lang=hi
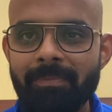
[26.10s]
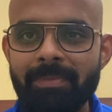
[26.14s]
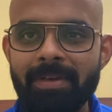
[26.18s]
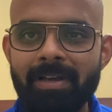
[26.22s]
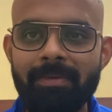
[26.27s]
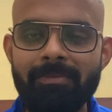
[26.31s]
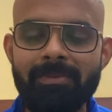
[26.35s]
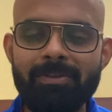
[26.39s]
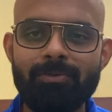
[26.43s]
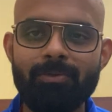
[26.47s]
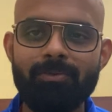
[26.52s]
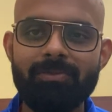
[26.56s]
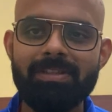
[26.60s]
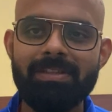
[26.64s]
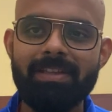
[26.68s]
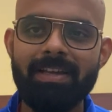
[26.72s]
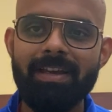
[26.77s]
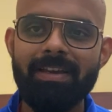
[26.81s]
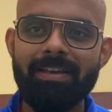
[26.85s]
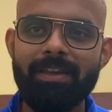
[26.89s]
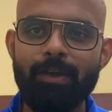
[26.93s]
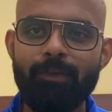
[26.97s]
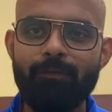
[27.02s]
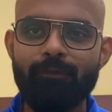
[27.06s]
कभी कभी सोचते
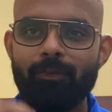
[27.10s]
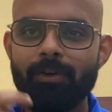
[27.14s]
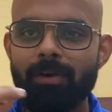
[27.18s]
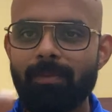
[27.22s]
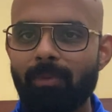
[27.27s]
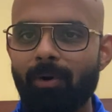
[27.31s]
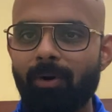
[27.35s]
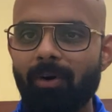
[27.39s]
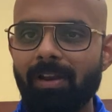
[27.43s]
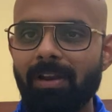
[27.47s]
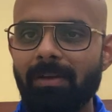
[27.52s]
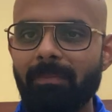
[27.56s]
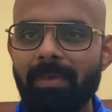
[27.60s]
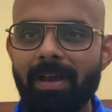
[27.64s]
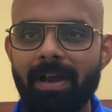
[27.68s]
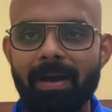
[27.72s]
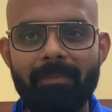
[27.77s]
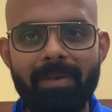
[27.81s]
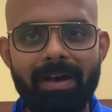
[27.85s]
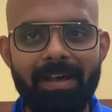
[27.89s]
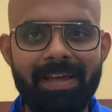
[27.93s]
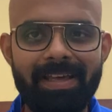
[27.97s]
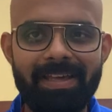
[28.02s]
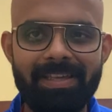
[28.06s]
हैं कि फुटबॉल में
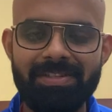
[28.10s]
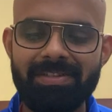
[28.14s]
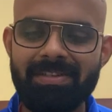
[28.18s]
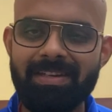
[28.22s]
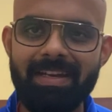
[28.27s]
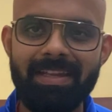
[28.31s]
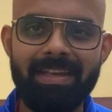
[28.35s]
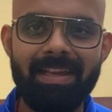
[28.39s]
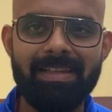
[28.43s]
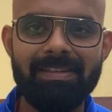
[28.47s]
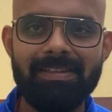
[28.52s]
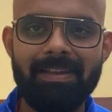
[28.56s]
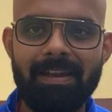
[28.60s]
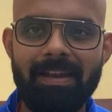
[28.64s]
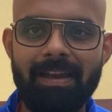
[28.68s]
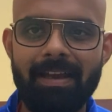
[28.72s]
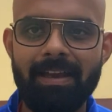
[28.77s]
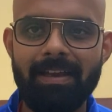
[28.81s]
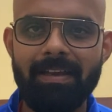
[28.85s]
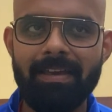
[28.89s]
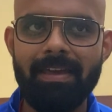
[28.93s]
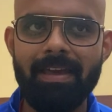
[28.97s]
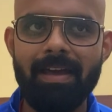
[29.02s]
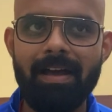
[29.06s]
हमारा हिस्ट्री कैसा रहा
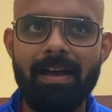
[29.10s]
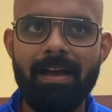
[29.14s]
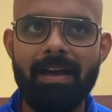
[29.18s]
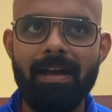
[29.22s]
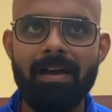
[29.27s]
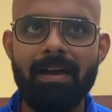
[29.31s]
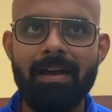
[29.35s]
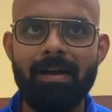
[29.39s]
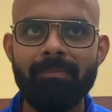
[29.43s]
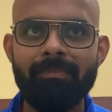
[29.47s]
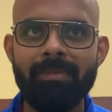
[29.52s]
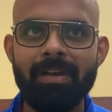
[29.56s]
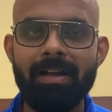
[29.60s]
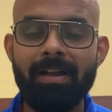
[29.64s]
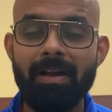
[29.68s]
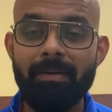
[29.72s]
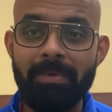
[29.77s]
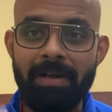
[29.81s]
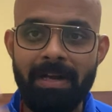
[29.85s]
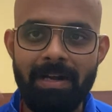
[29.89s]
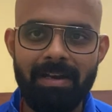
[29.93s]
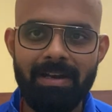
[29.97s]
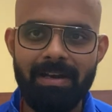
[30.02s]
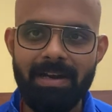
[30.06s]
है क्या हमने
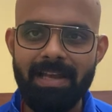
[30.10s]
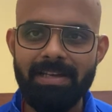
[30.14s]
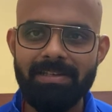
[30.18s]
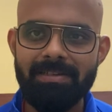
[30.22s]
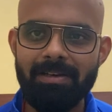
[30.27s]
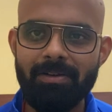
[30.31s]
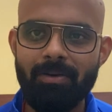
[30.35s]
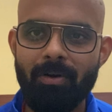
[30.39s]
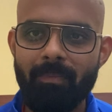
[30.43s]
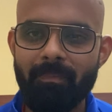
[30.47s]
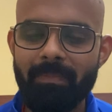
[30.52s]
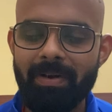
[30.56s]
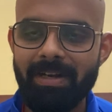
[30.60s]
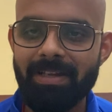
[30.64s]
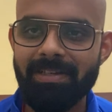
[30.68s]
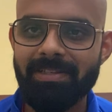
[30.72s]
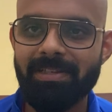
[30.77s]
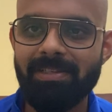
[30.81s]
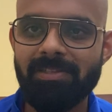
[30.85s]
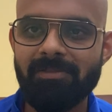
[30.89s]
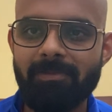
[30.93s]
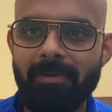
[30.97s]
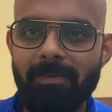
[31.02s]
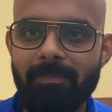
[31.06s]
कभी इंटरनेशनल
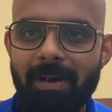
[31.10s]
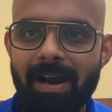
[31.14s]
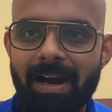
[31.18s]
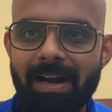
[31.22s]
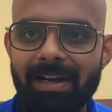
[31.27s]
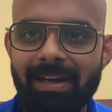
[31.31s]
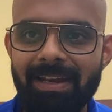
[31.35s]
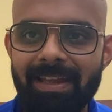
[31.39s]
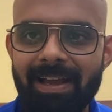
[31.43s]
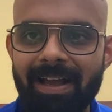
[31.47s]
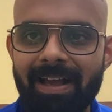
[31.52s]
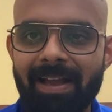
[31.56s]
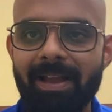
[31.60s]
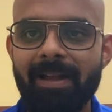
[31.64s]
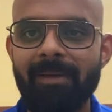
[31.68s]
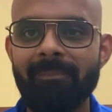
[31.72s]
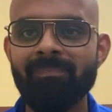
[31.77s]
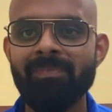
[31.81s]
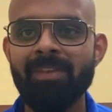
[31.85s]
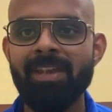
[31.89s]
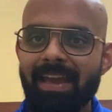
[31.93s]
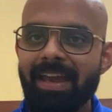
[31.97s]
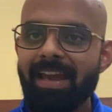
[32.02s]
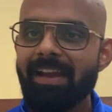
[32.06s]
कॉम्पिटिशन में पार्ट लिया है
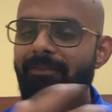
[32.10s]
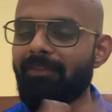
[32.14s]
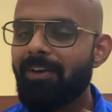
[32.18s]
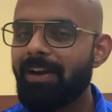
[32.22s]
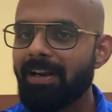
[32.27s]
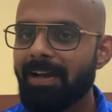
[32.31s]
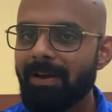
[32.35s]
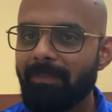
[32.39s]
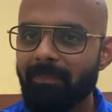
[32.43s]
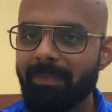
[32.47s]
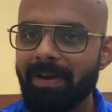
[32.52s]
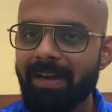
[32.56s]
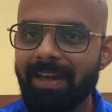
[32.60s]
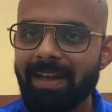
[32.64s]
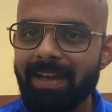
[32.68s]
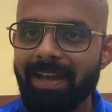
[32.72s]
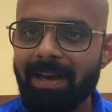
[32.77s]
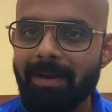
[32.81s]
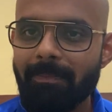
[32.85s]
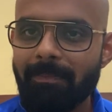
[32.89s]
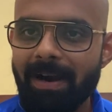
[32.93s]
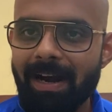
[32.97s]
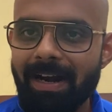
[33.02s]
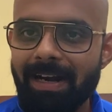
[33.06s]
एक वर्ल्ड कप में इंडिया
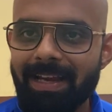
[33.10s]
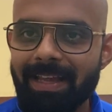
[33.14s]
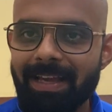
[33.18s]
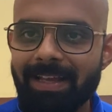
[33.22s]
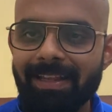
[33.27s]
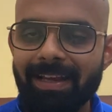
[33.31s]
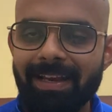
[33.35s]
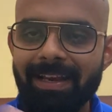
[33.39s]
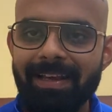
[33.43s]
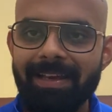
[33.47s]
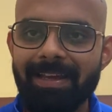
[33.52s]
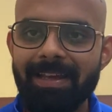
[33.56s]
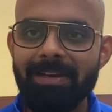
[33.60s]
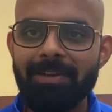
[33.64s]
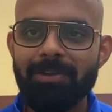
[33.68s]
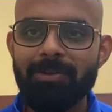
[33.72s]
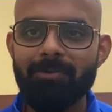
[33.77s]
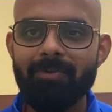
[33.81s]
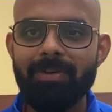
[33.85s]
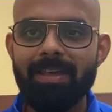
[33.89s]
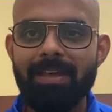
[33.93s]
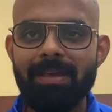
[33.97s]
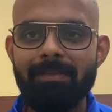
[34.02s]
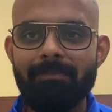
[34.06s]
ने पार्ट लिया था लेकिन
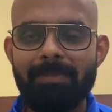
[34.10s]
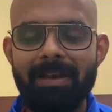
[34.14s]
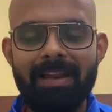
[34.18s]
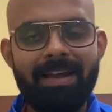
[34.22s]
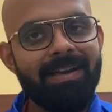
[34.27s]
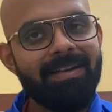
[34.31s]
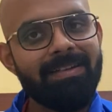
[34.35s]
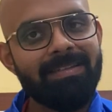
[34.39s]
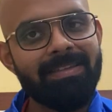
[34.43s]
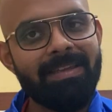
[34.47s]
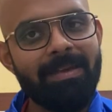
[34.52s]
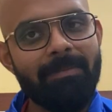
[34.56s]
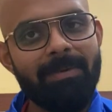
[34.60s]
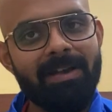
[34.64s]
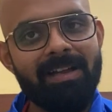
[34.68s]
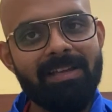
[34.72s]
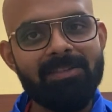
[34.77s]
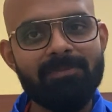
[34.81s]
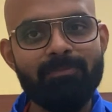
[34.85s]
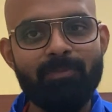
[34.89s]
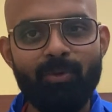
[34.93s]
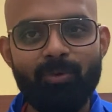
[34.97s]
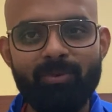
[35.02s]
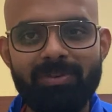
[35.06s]
क्योंकि प्लेयर्स के
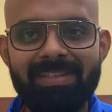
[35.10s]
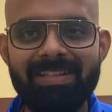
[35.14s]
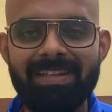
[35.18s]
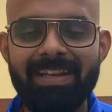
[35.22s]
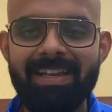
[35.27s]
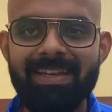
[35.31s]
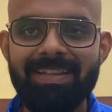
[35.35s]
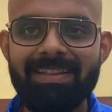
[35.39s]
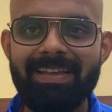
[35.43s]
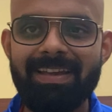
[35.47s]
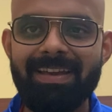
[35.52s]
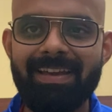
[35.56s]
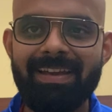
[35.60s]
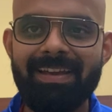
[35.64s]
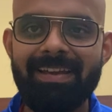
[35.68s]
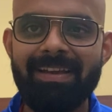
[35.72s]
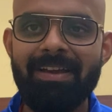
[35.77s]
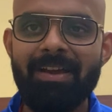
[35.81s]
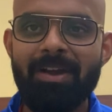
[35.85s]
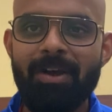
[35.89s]
पास बूट्स नहीं थे